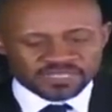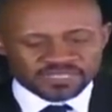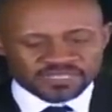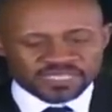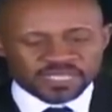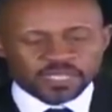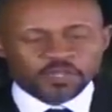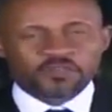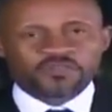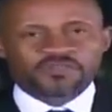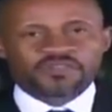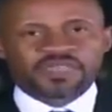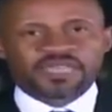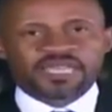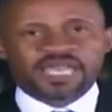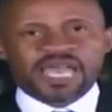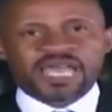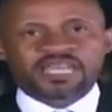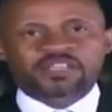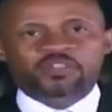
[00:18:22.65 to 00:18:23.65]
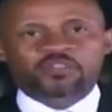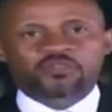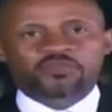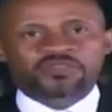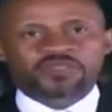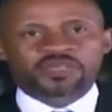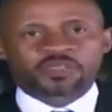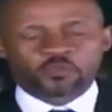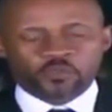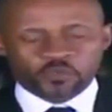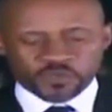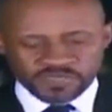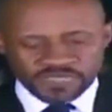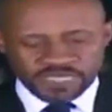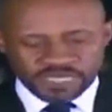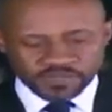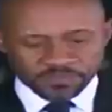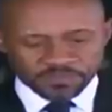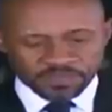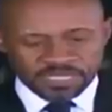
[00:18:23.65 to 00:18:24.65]
qui s'élevaient à
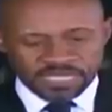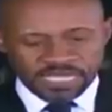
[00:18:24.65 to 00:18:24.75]
2,5